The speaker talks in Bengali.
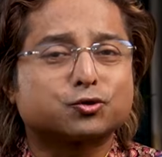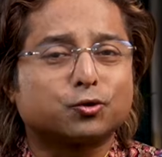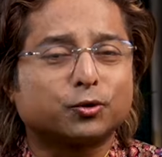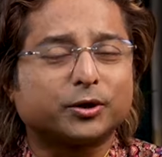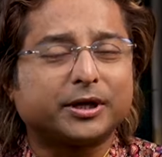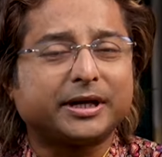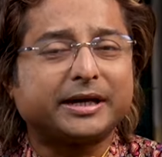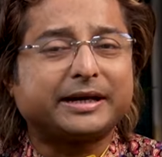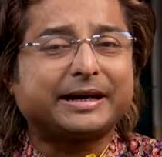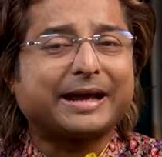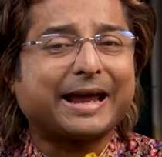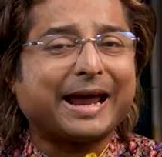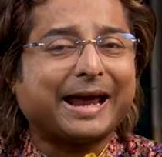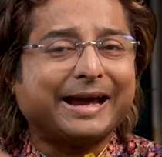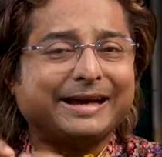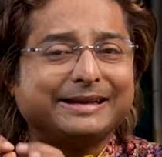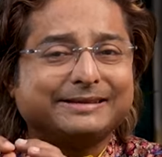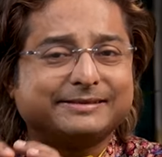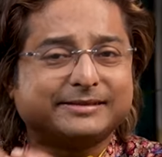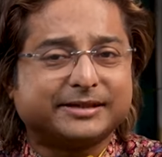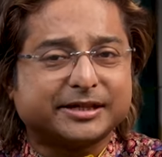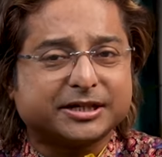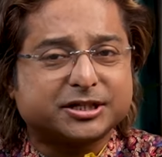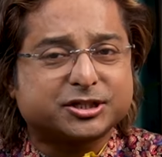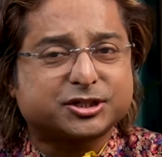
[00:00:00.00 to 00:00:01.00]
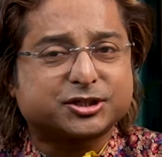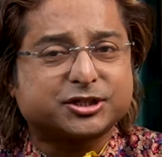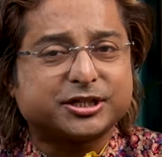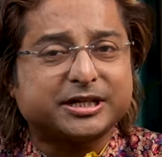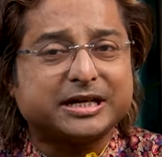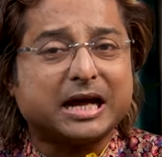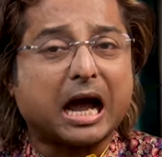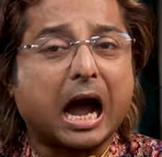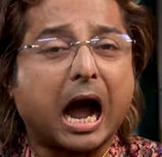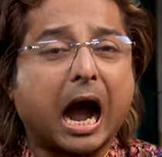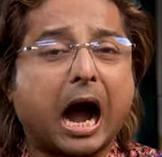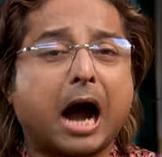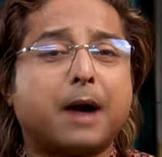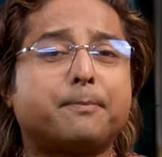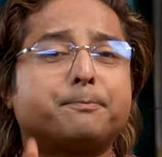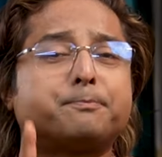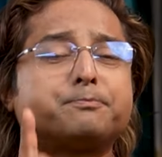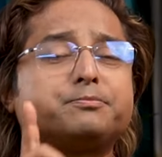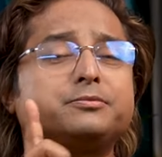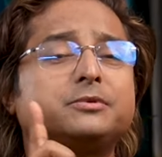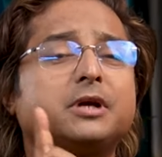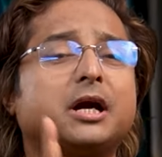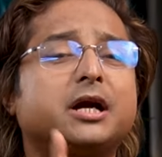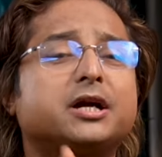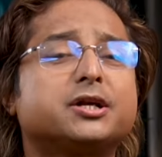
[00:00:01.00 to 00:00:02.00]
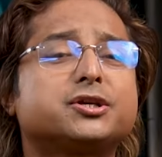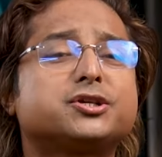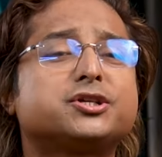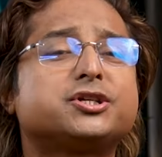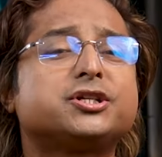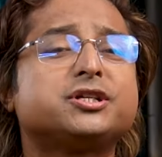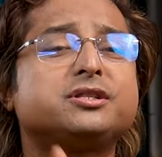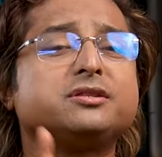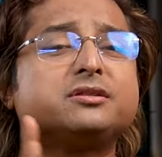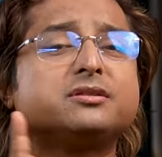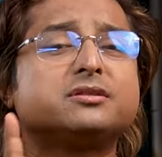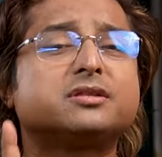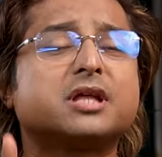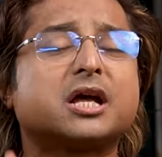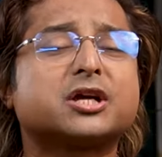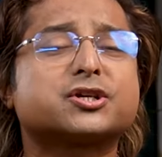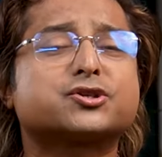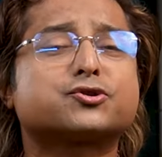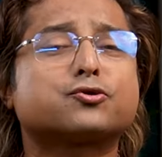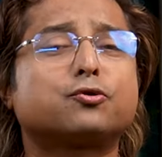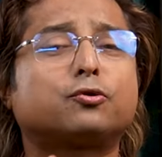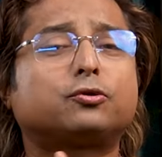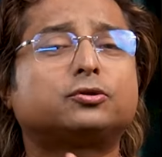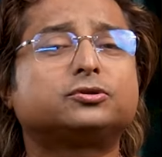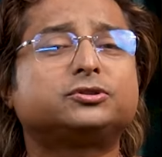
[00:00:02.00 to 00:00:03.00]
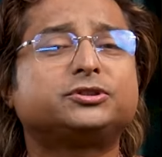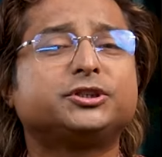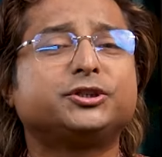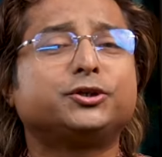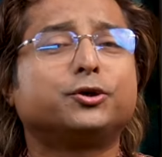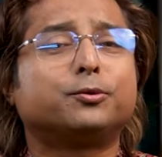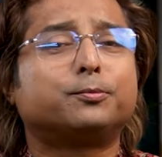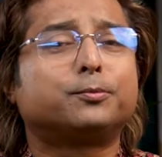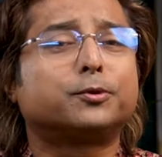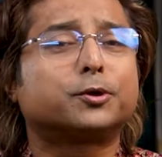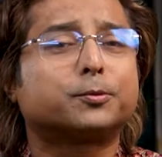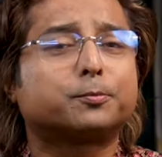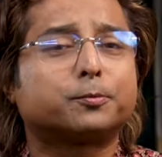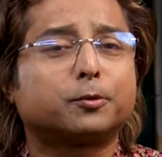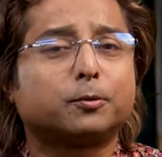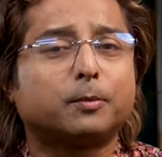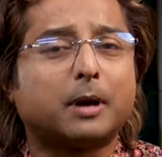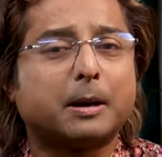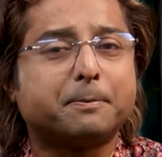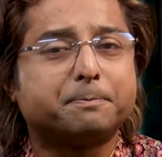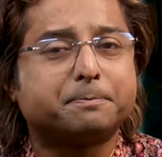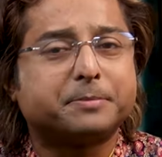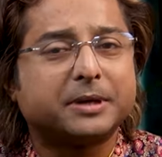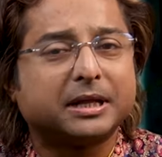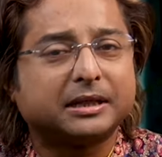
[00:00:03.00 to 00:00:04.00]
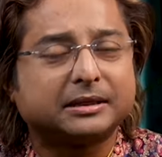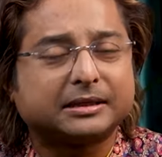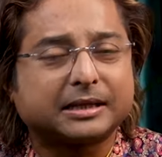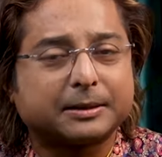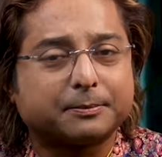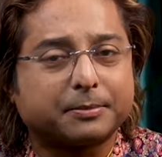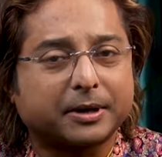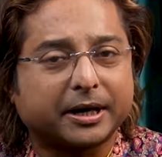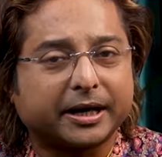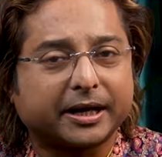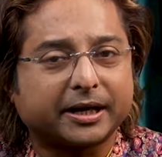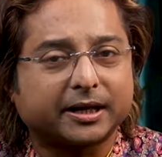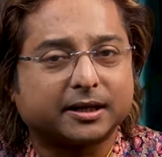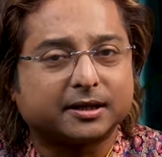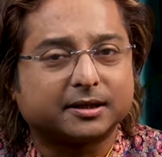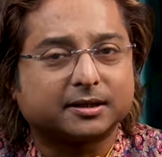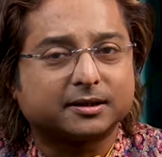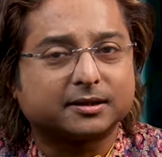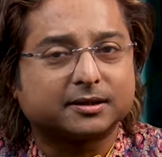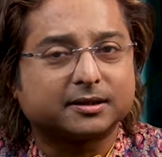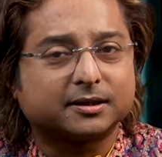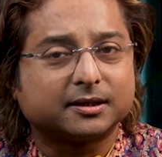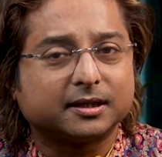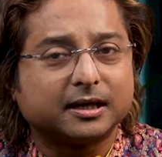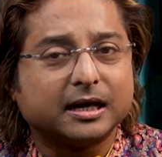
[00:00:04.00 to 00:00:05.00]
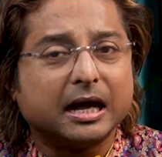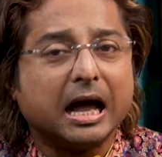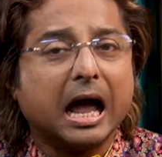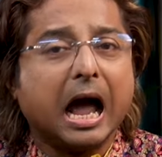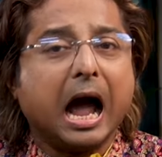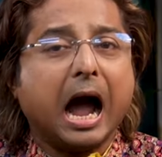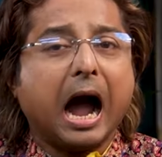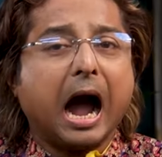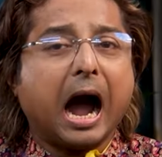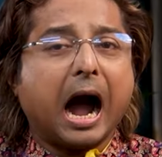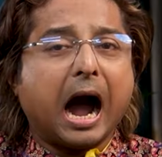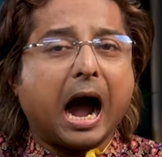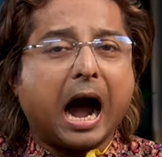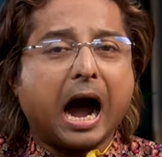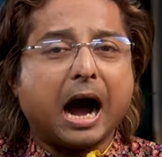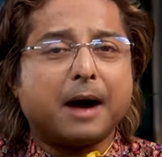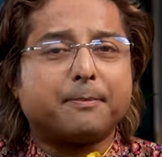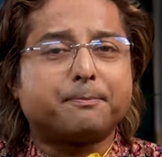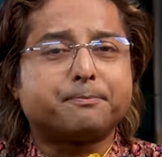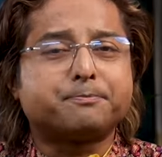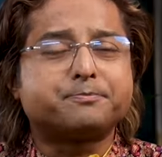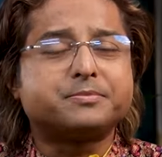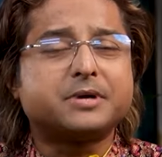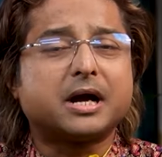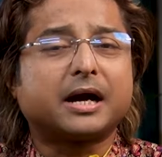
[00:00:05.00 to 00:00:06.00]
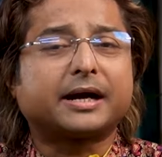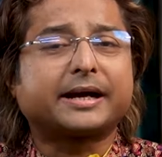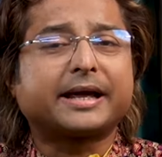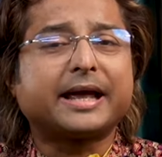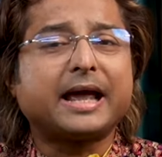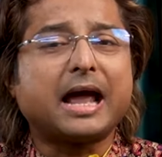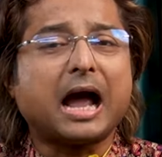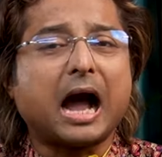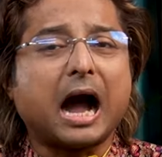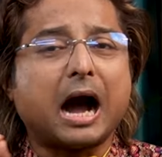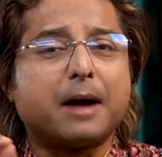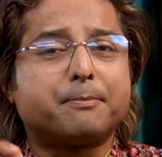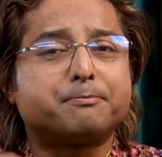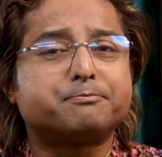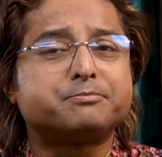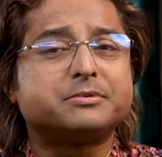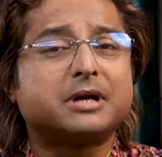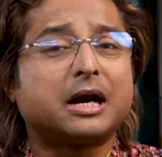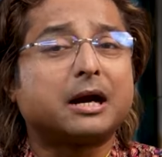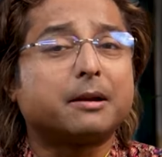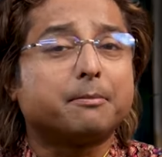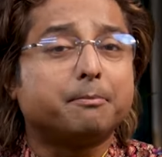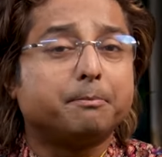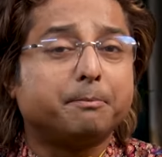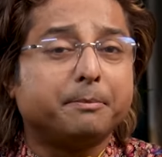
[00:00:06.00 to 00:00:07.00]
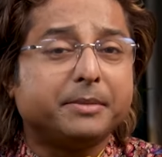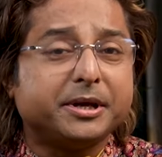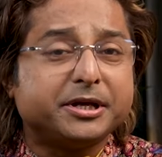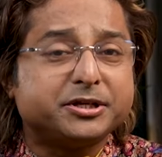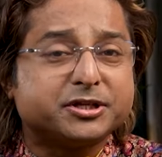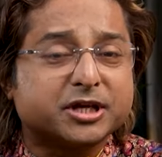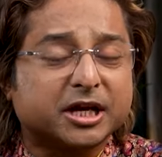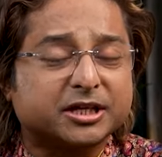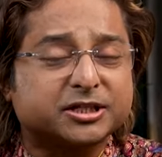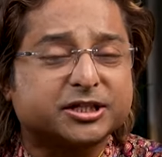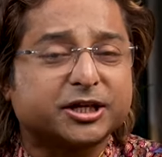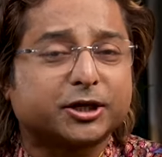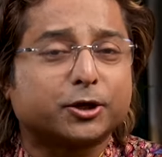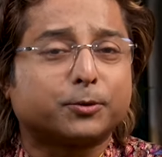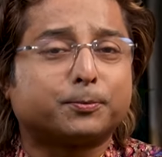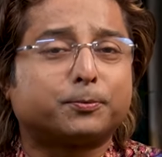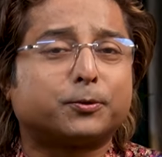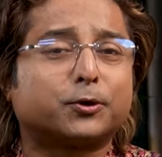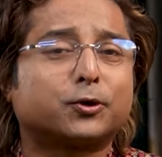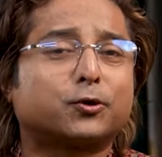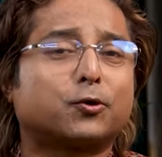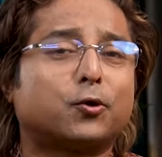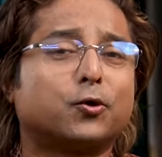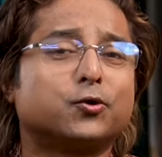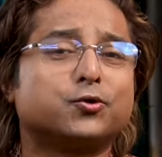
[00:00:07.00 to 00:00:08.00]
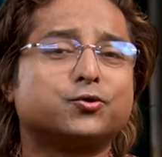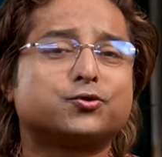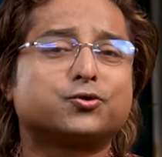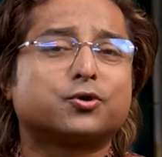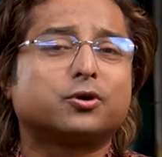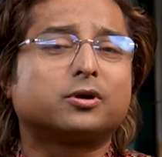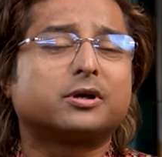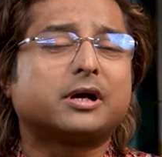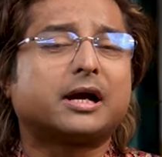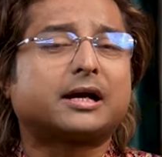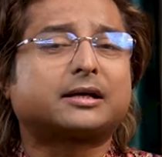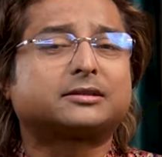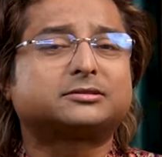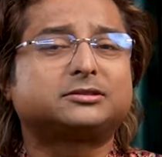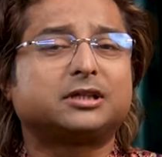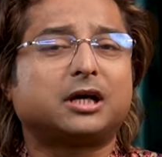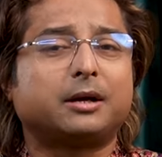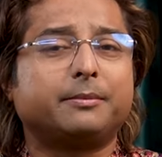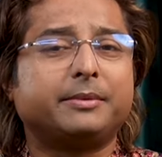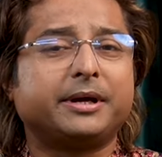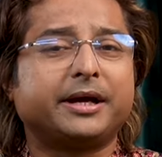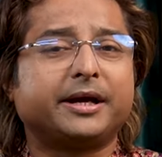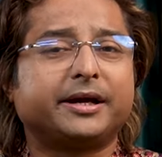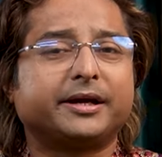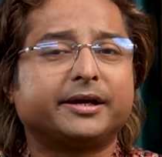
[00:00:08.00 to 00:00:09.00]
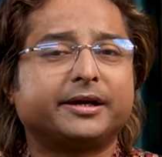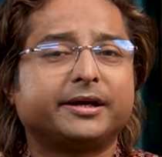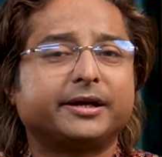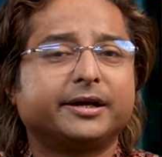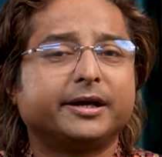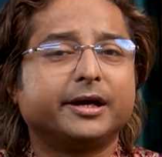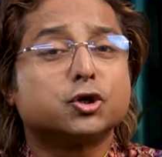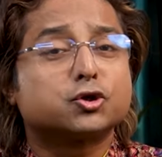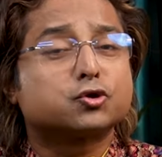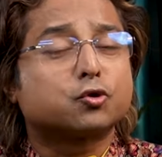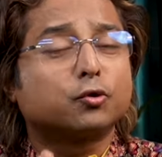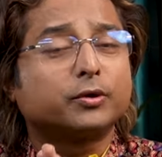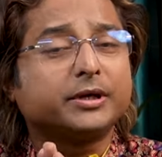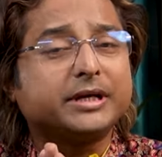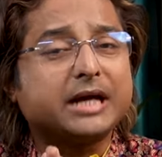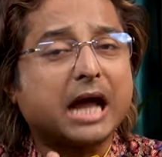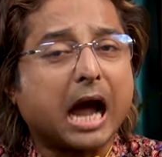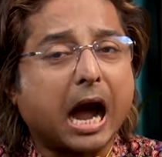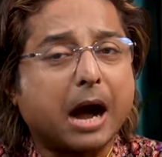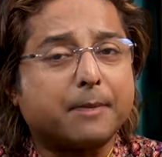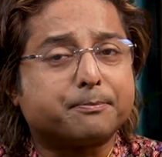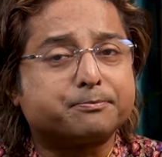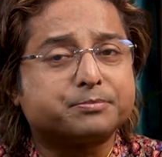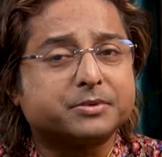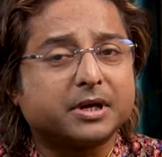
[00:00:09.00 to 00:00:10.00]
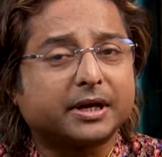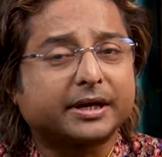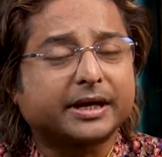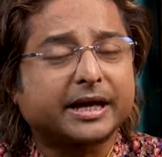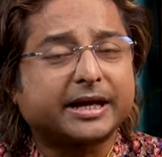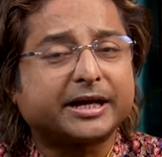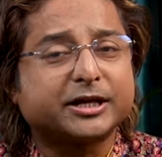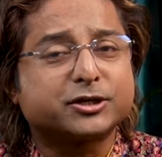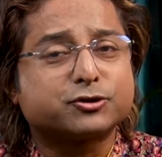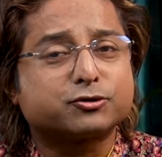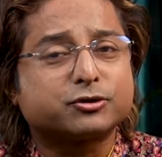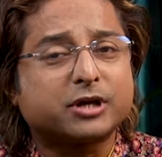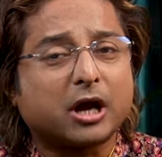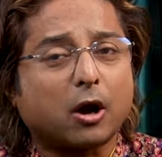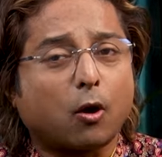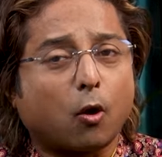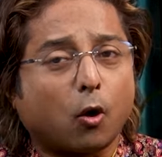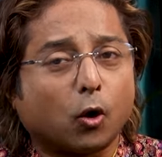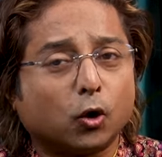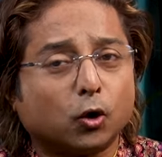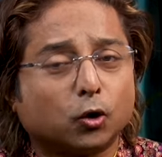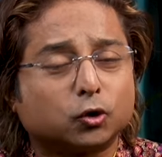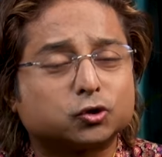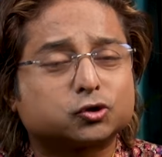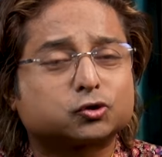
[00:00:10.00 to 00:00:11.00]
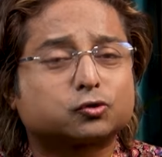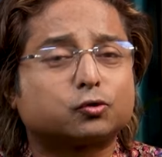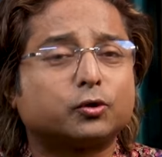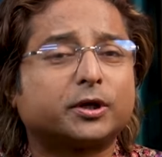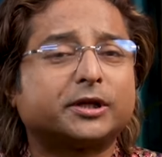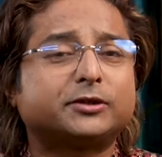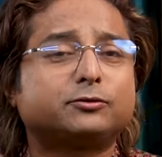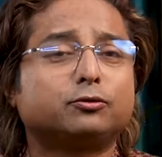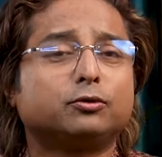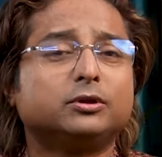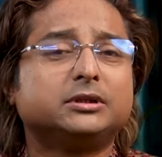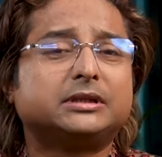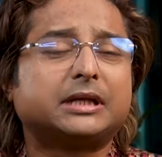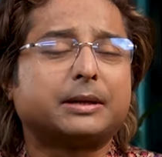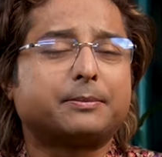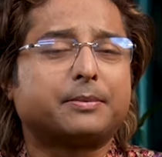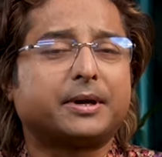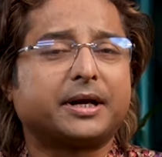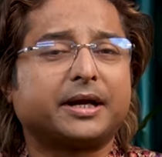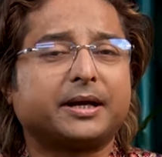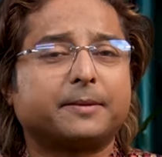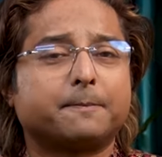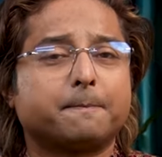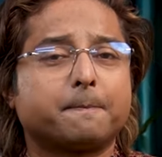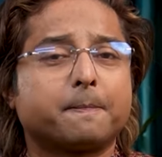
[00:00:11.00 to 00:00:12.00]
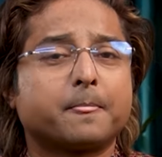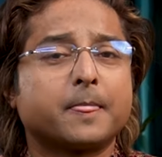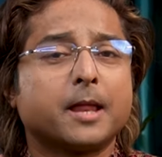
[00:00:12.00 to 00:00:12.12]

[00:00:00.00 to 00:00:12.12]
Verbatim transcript: শনির এই দৃষ্টি আপনার চিন্তা শক্তির ওপর প্রভাব ফেলতে পারে আপনাকে আপনার মেজাজের ওপর কন্ট্রোল রাখতে হবে শনি আপনাকে কিছুটা অলস করে তুলতে পারে